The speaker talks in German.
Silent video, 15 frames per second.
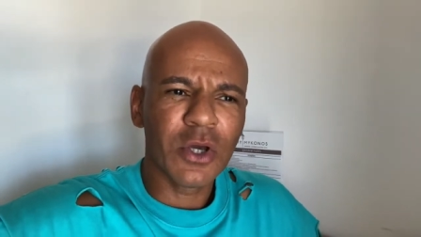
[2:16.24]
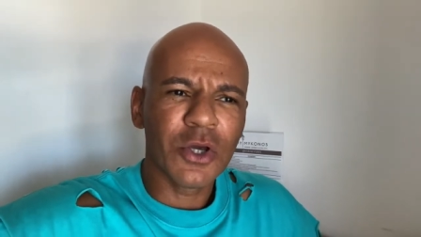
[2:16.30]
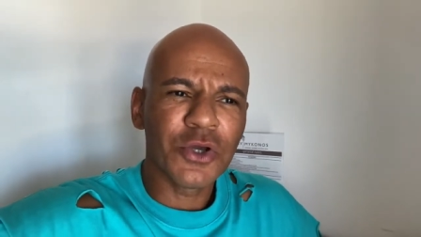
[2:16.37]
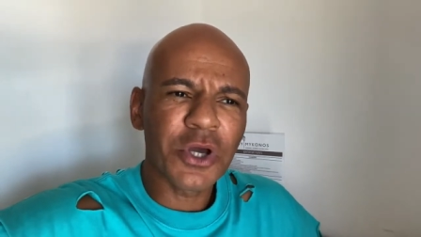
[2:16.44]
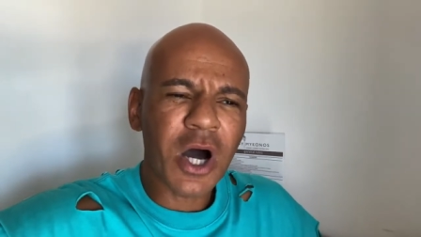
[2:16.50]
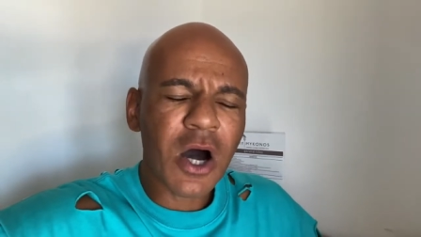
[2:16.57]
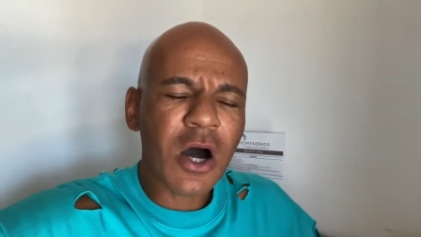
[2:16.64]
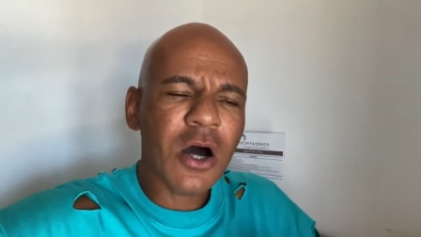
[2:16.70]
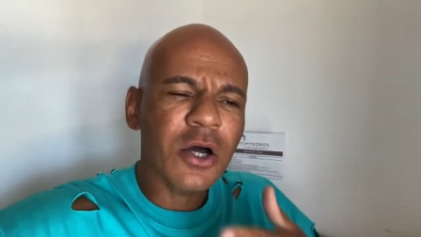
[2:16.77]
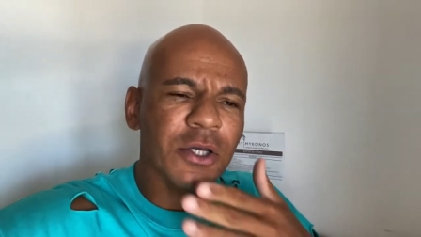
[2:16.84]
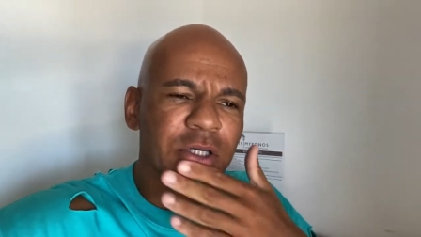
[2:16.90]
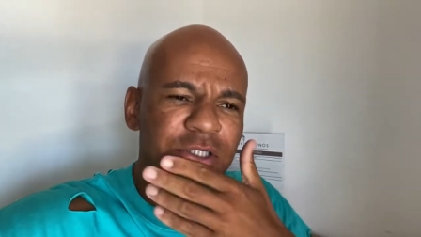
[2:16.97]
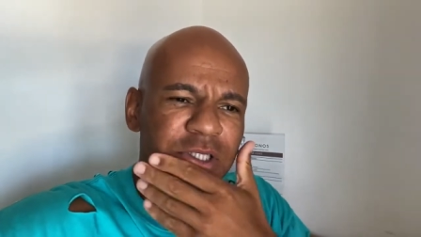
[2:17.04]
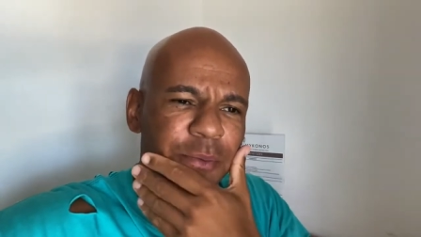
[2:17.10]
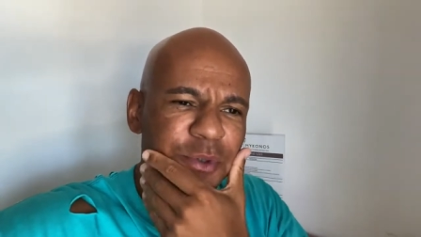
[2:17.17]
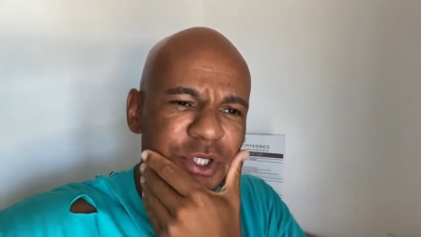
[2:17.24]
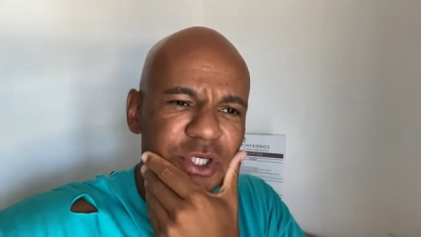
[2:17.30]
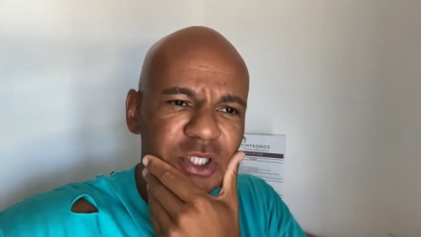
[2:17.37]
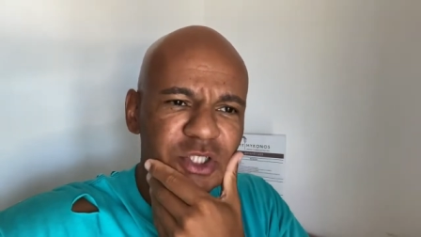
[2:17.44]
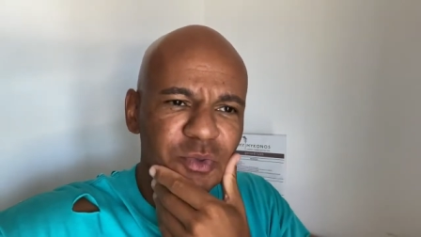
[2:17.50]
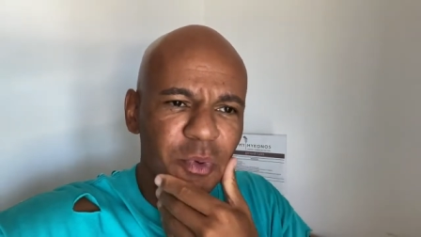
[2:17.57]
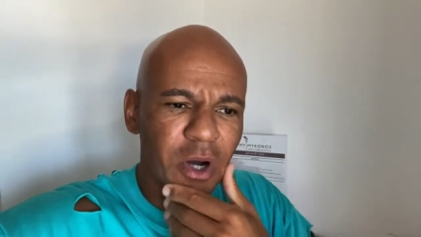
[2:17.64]
ja, jetzt habe ich
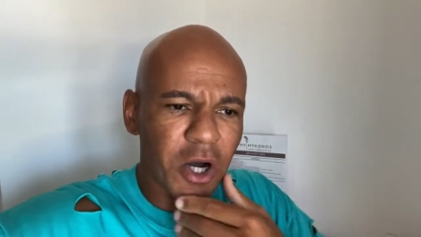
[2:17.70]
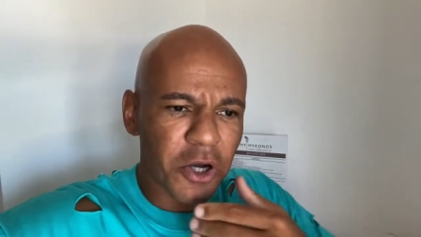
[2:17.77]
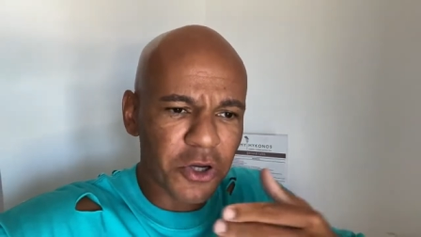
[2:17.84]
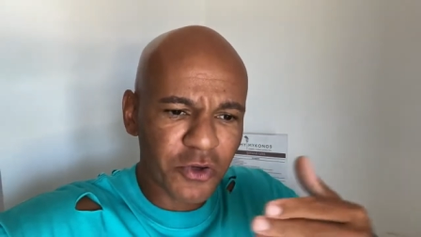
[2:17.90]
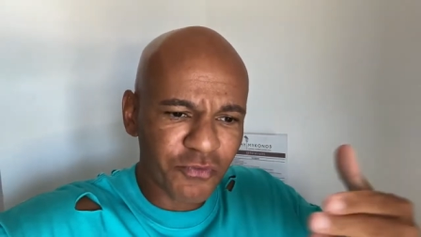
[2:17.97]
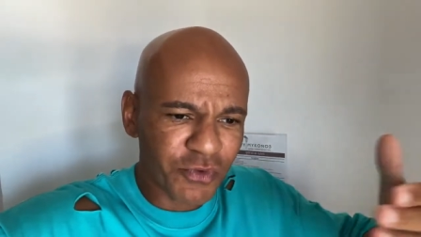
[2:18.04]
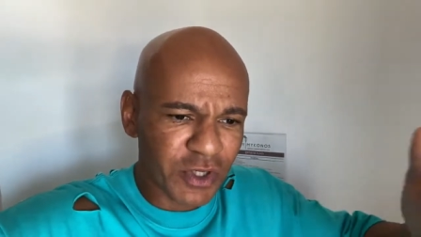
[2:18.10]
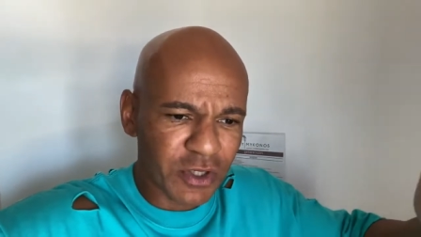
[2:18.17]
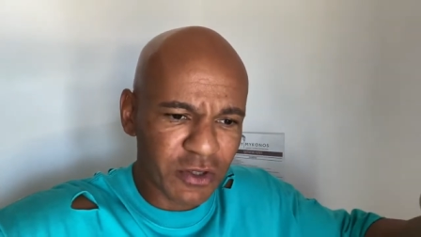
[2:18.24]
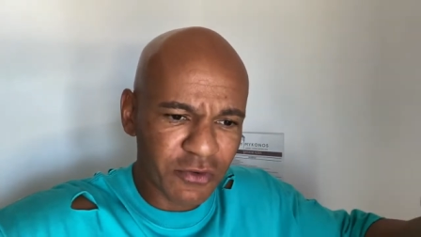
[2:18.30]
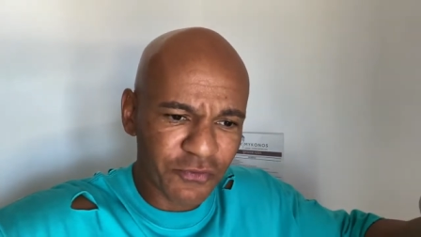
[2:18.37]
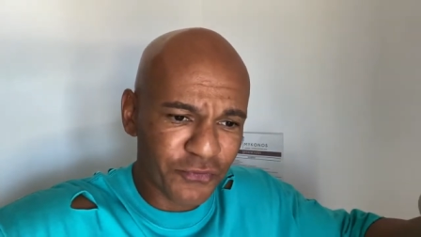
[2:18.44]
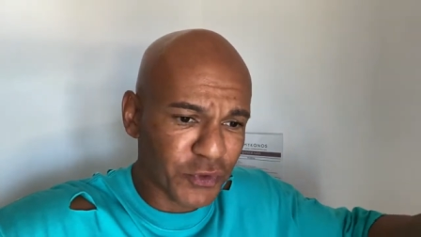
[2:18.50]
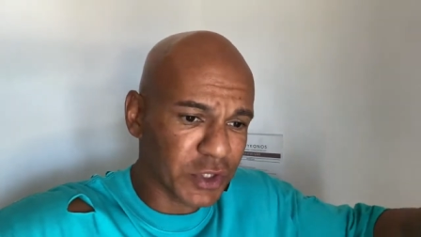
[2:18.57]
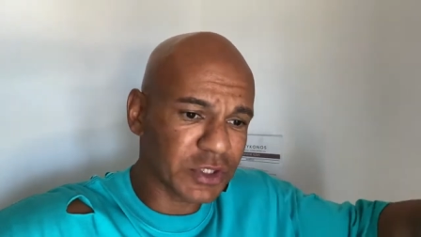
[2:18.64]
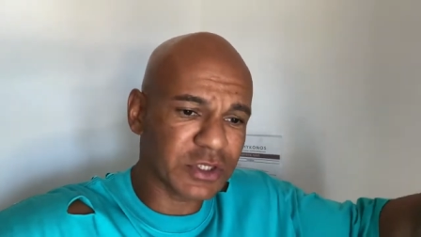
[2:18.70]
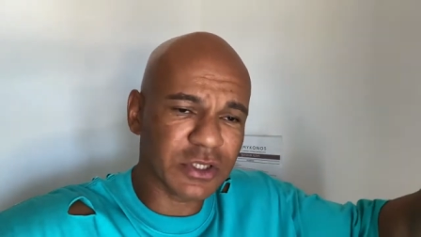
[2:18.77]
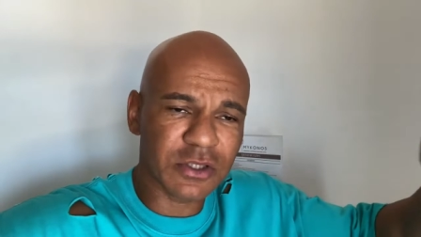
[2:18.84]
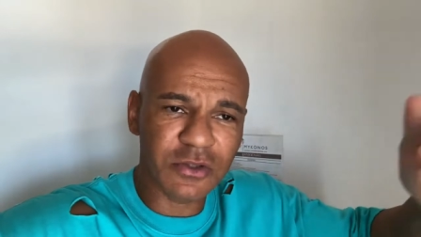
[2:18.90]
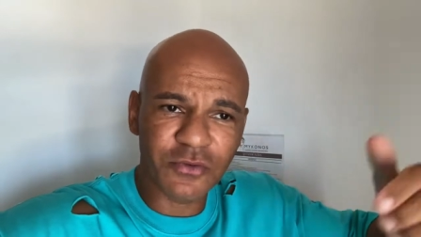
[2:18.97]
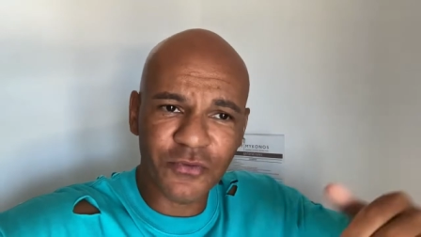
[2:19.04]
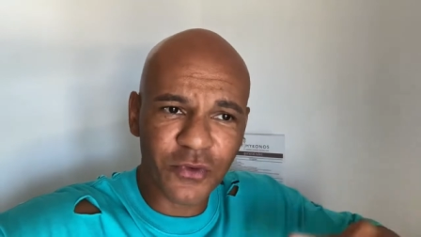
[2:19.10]
hier zwar irgendwie 14,